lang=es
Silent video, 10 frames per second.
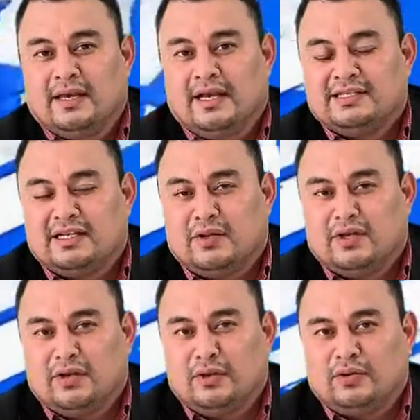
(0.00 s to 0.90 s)
El
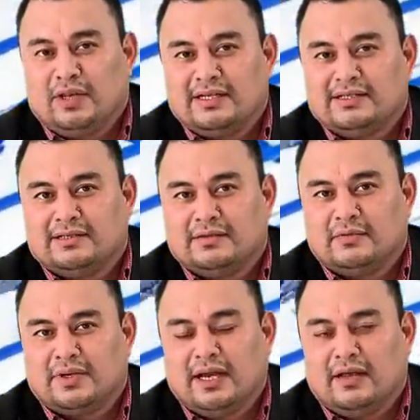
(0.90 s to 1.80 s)
santuario de Lourdes,
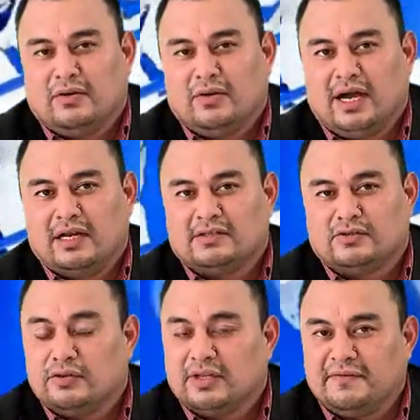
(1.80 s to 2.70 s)
ubicado al
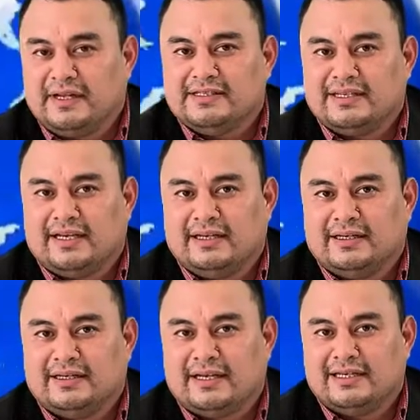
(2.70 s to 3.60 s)
sur de Francia,
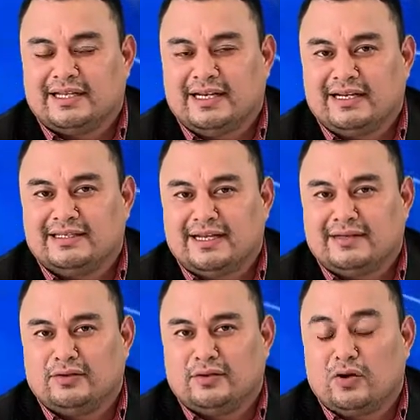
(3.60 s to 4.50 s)
está
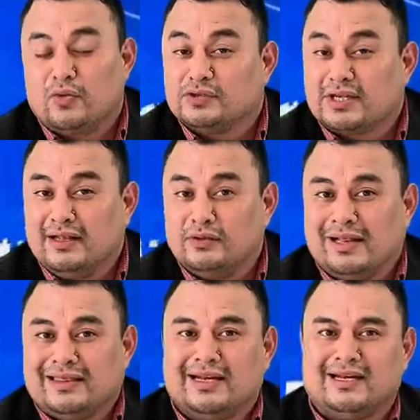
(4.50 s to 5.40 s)
realizando o buscando
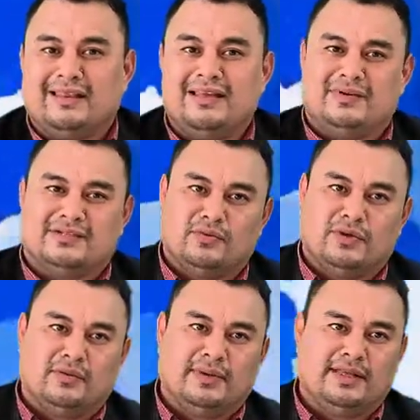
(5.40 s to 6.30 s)
alternativas con
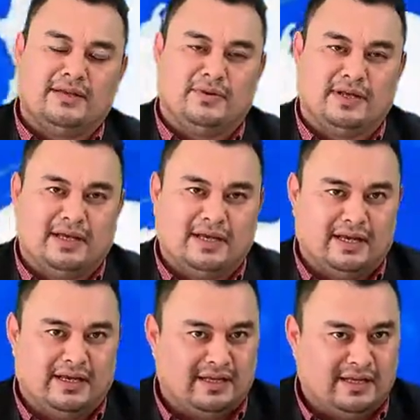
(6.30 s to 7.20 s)
el objetivo de
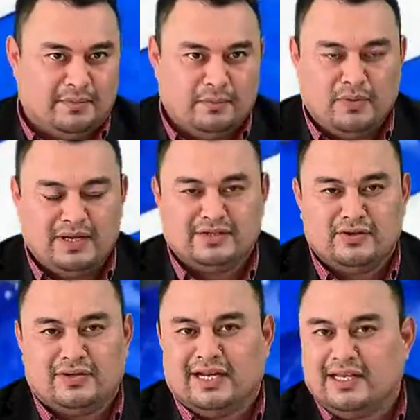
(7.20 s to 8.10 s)
que la
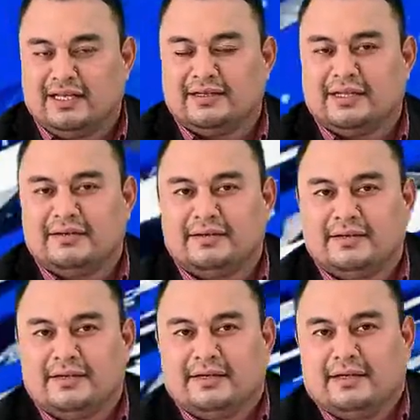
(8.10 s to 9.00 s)
población creyente
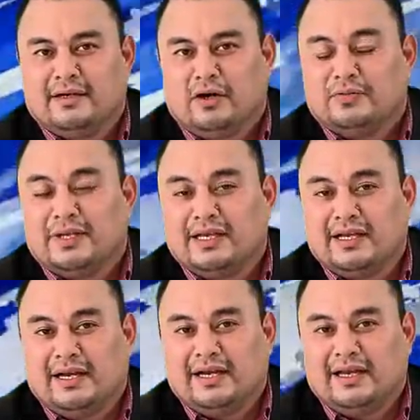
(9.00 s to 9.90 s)

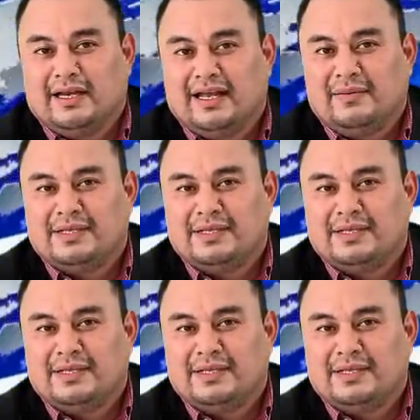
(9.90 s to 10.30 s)
obtenga el